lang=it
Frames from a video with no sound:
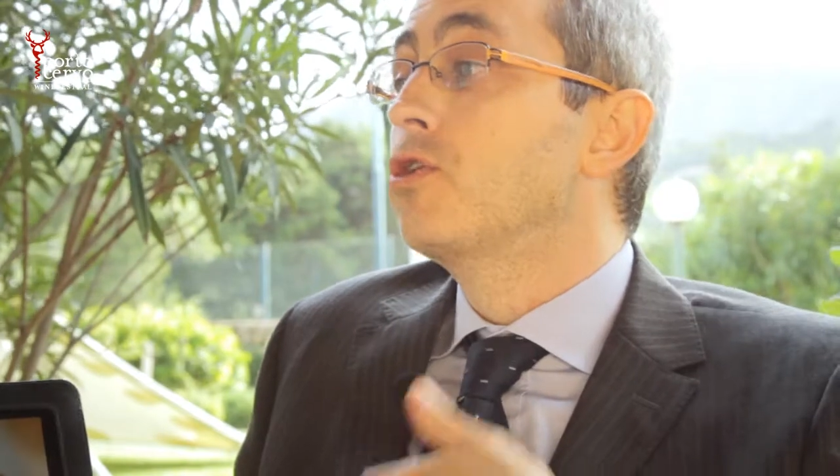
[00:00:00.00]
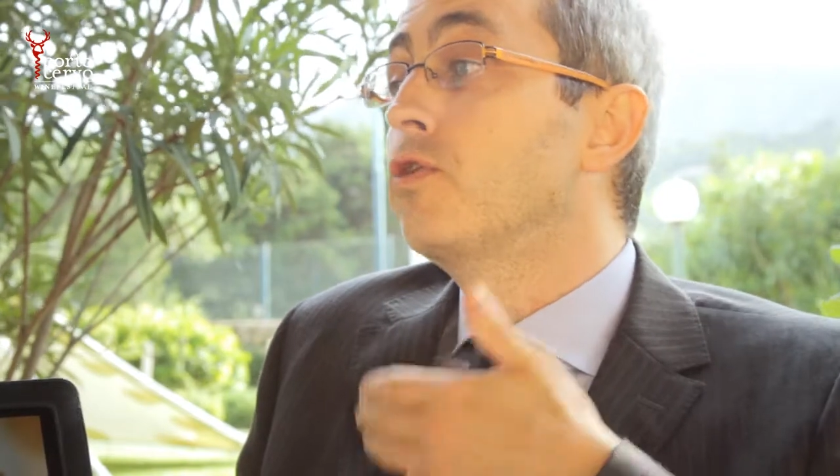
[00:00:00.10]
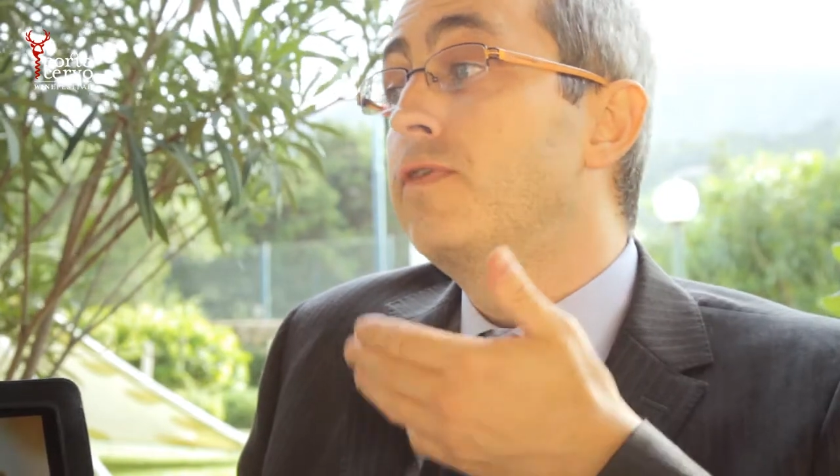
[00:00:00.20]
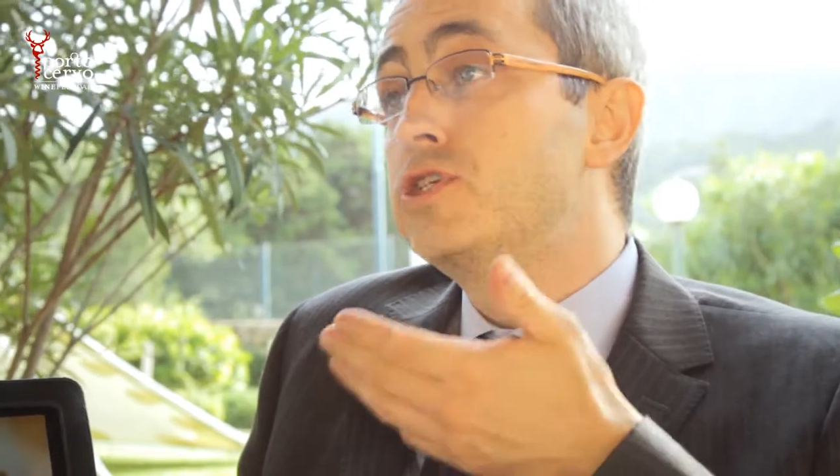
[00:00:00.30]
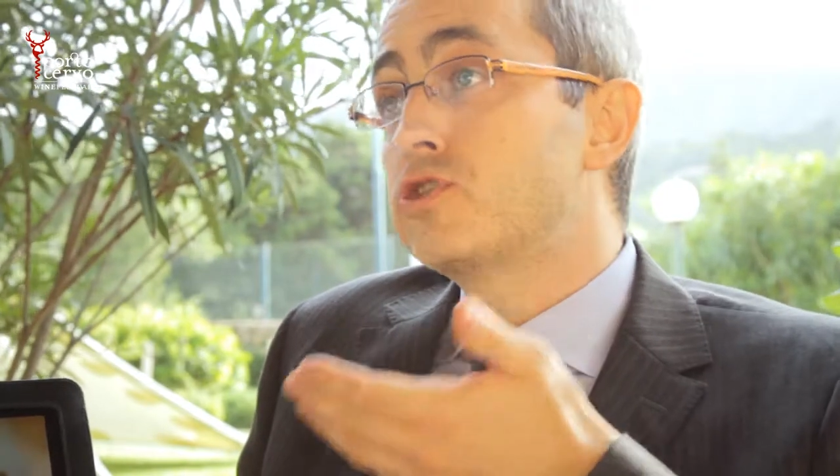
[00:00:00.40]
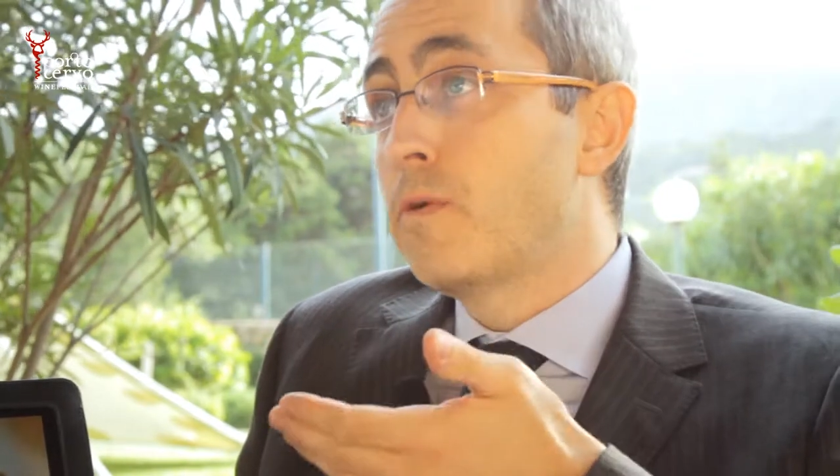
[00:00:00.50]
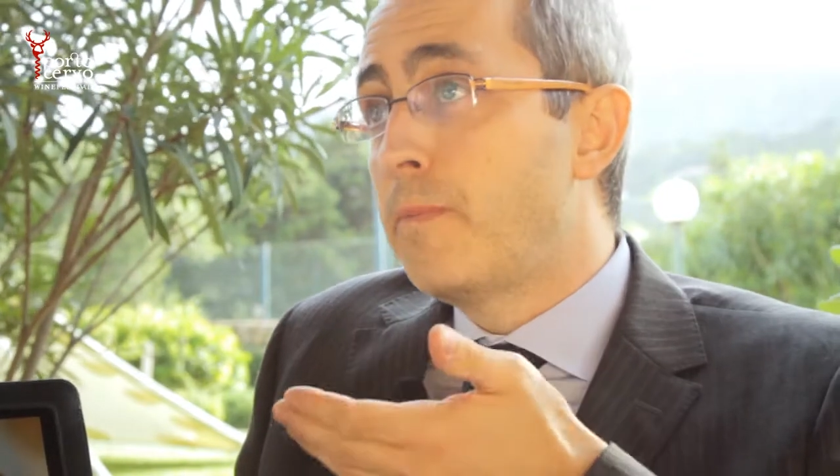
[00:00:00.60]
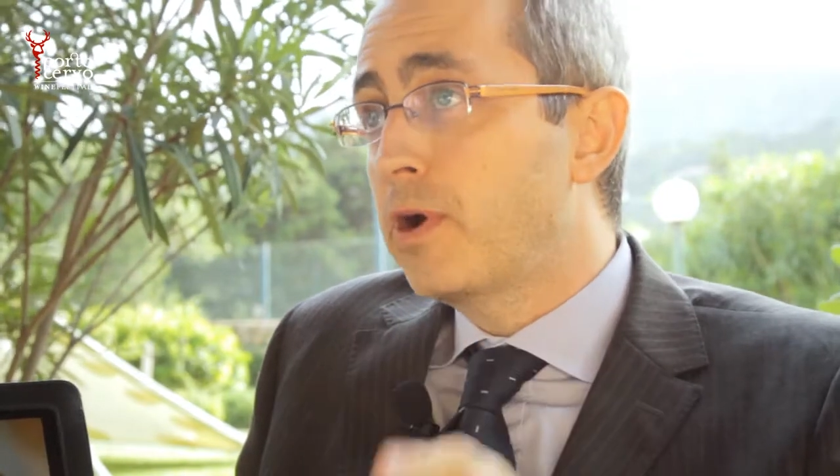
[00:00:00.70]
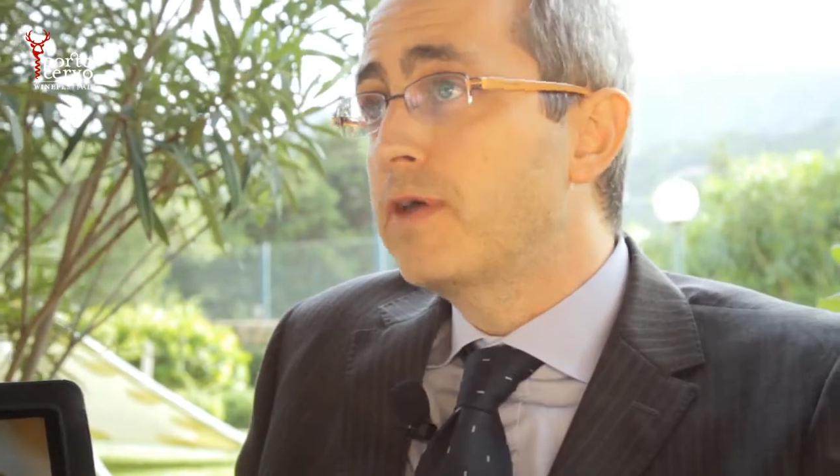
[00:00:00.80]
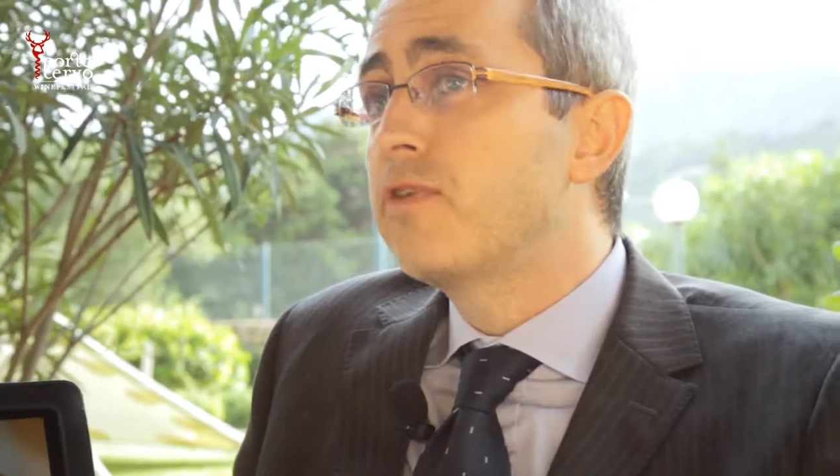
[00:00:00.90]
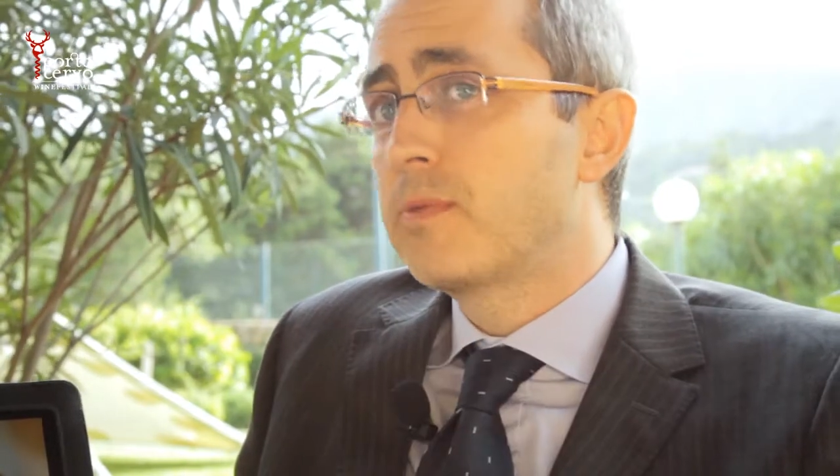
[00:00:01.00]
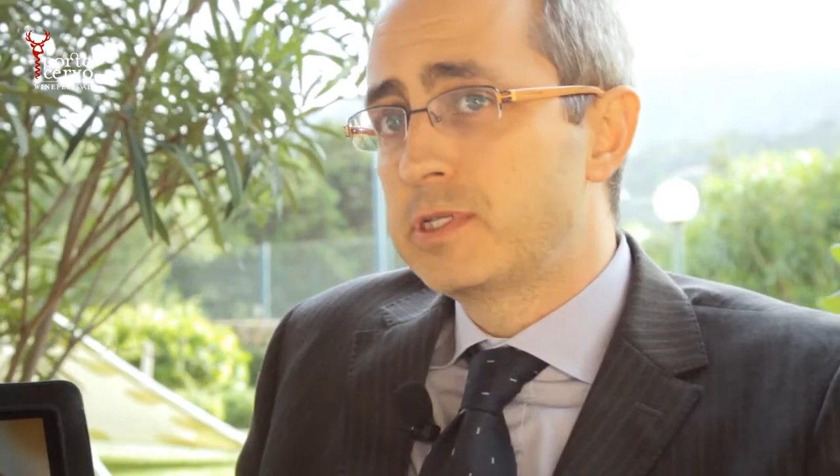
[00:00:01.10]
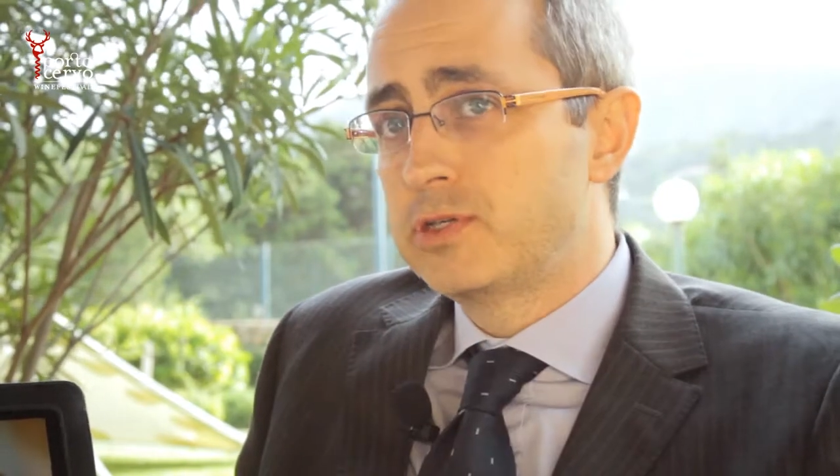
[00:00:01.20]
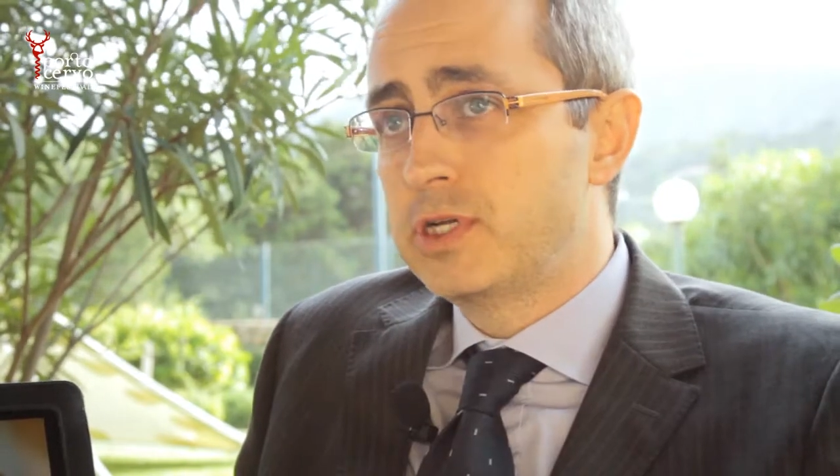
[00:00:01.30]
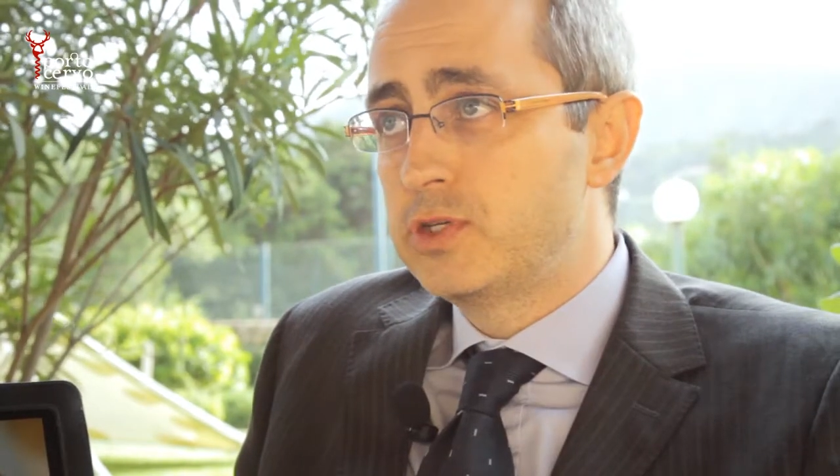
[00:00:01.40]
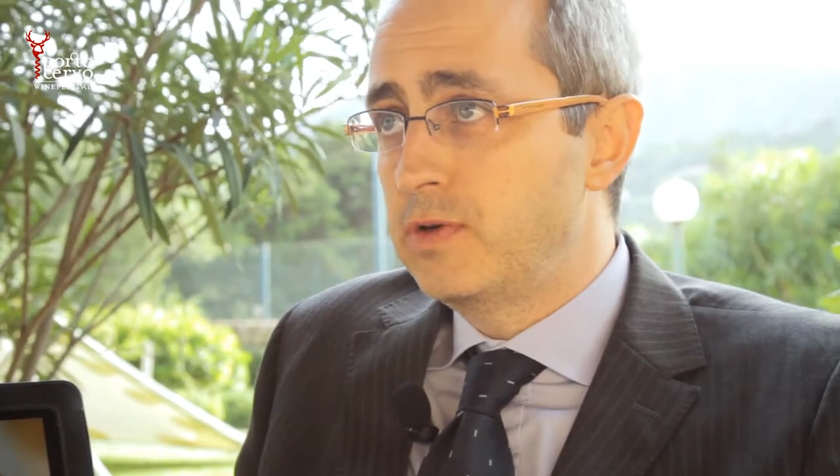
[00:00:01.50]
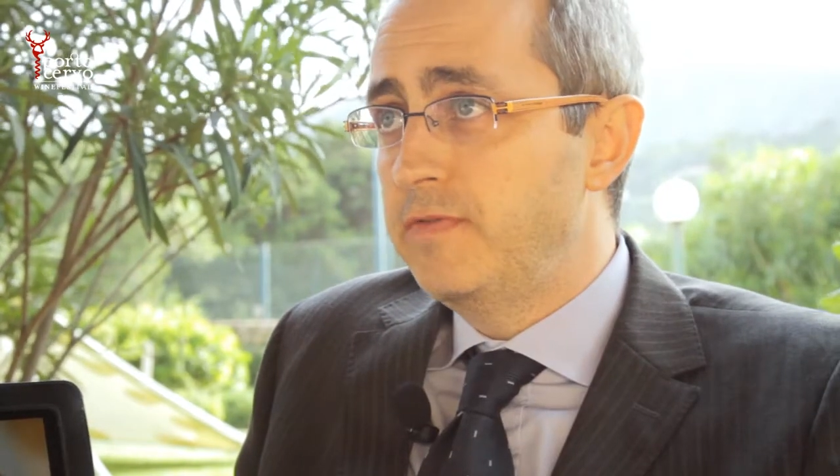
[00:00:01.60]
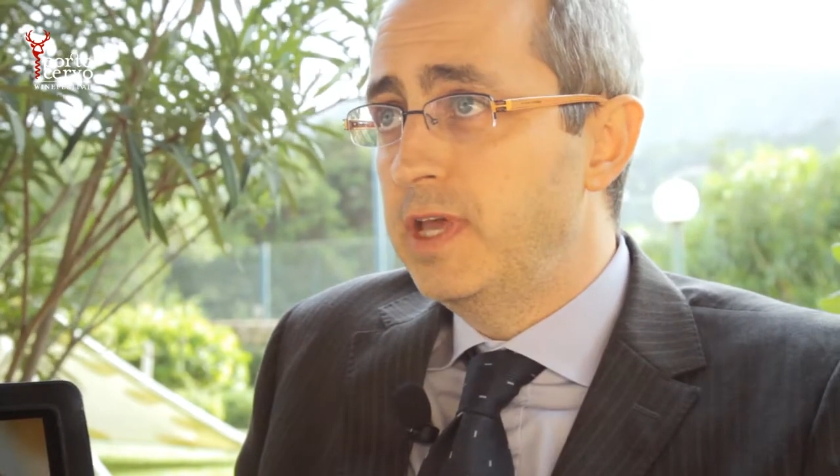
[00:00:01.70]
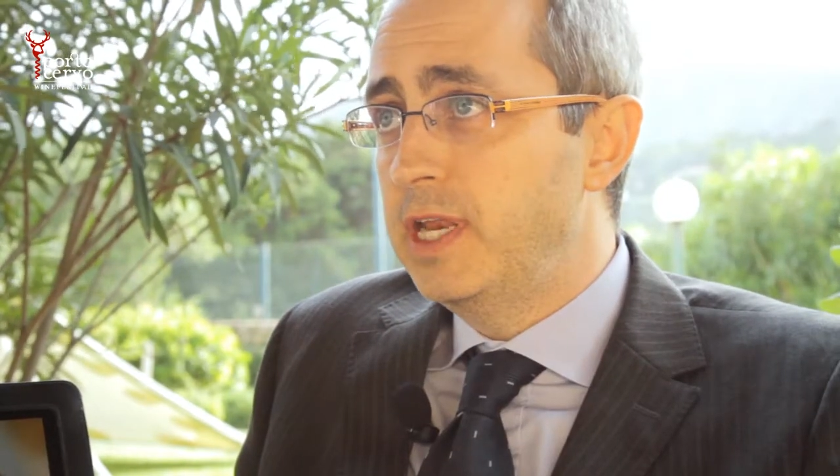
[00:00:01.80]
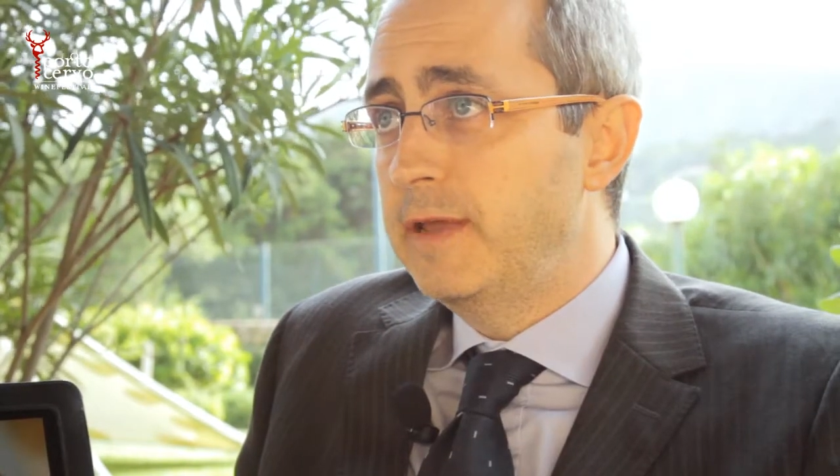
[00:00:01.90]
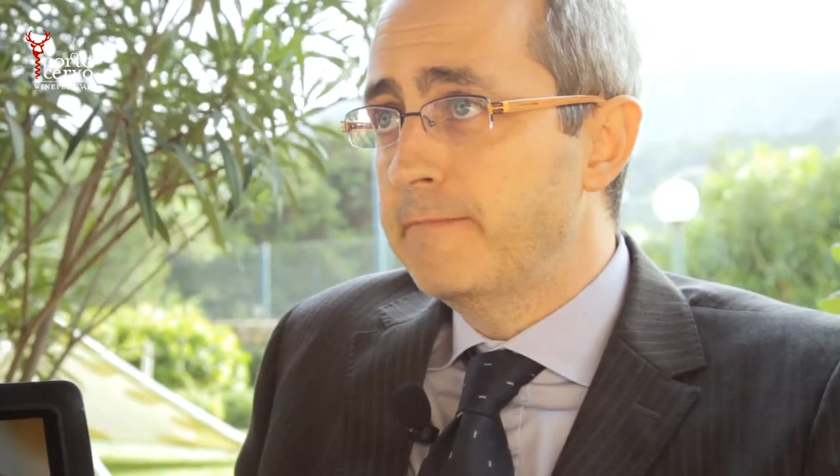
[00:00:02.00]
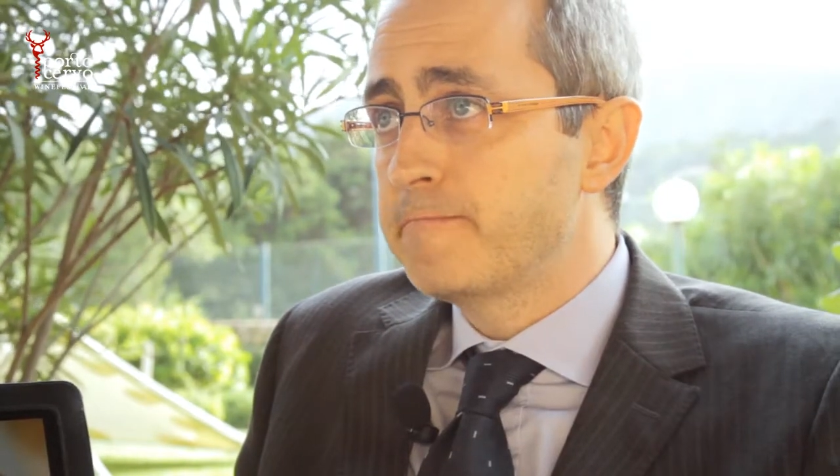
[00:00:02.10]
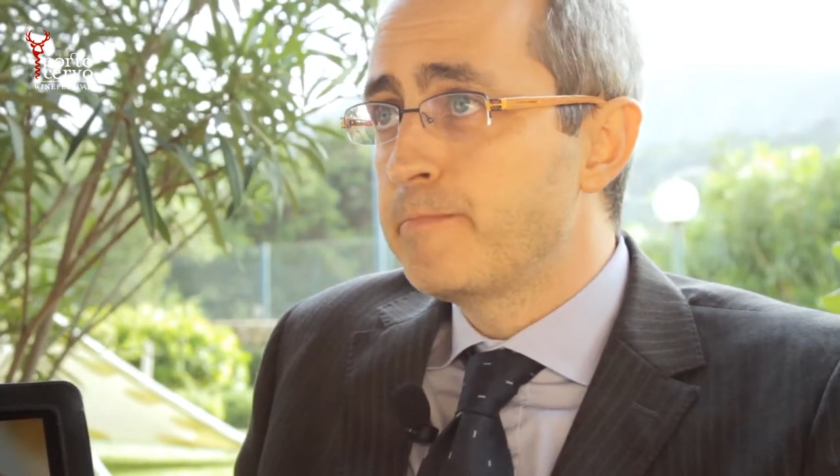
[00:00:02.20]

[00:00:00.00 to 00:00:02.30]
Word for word: dove ci sono poche informazioni sui vini,